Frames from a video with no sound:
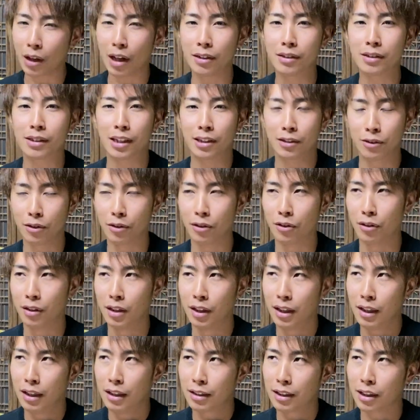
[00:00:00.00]
あるんですけど
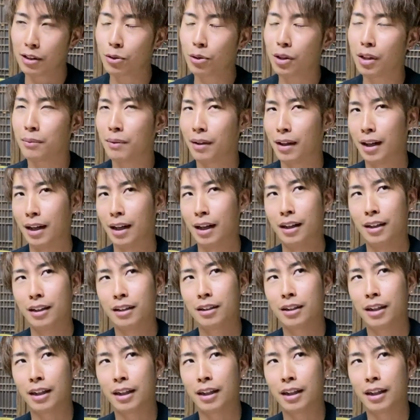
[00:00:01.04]
例えば、